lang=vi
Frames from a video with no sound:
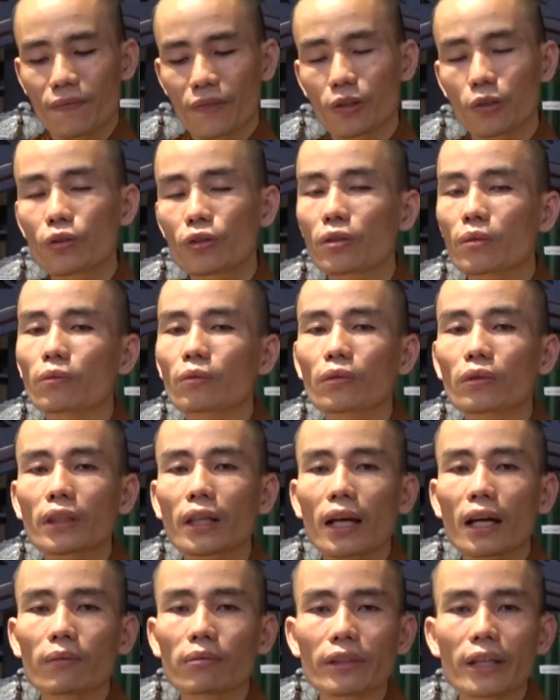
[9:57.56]
Cuối cùng cô
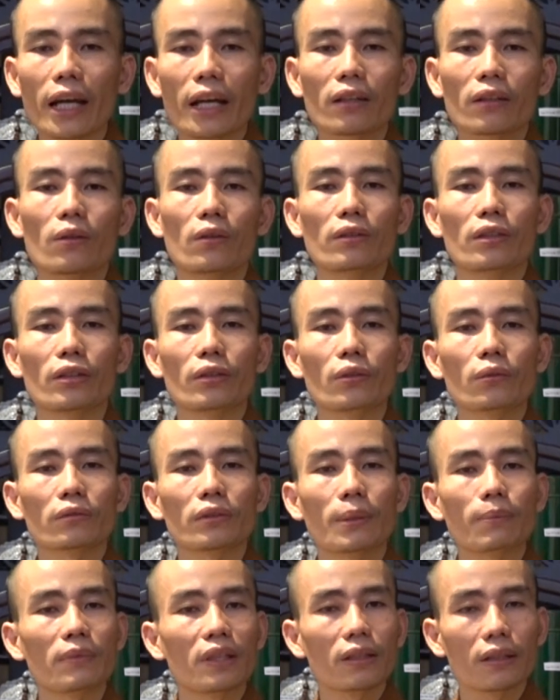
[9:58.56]
ta không giác ngộ được chút
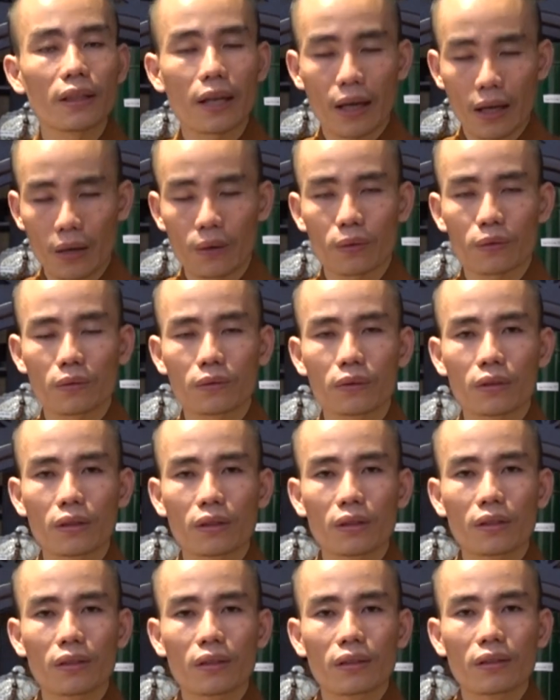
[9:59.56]
tâm linh nào.
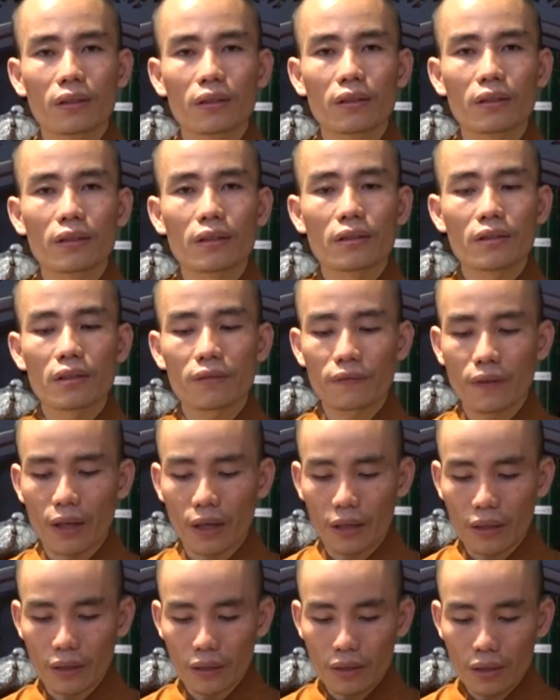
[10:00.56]
Như
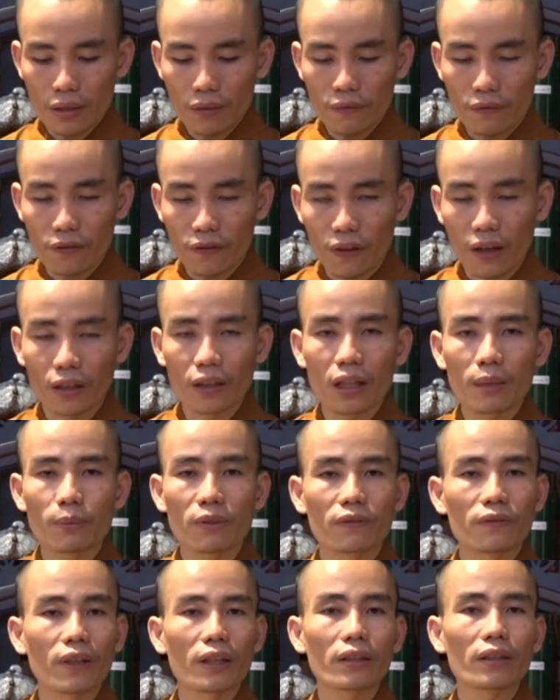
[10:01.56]
vậy nó vẫn là
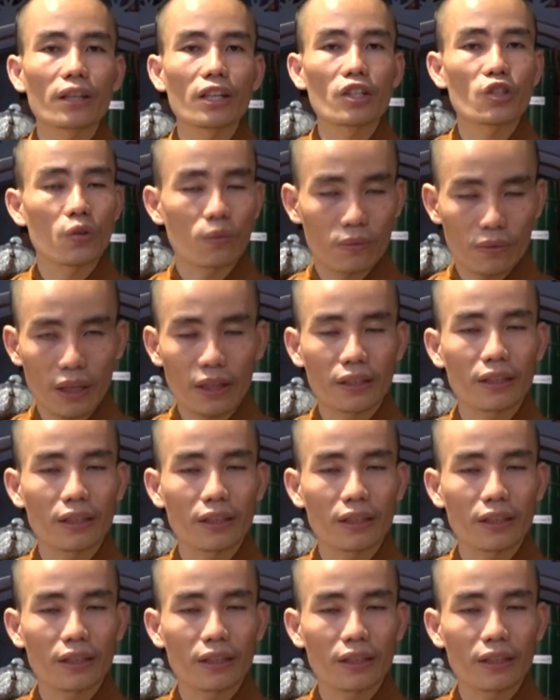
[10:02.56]
một vấn đề trục trặc